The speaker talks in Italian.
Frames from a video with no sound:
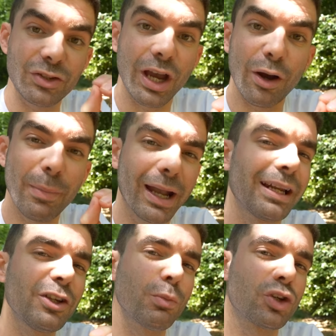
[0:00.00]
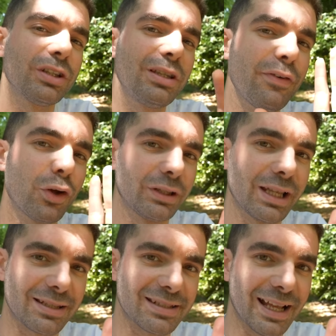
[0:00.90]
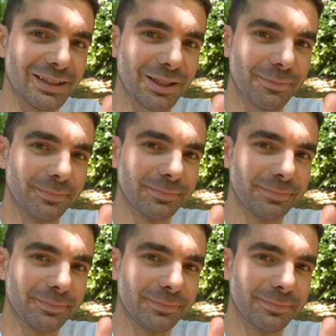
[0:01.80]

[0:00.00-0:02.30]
c'è un meccanismo scientifico interessante.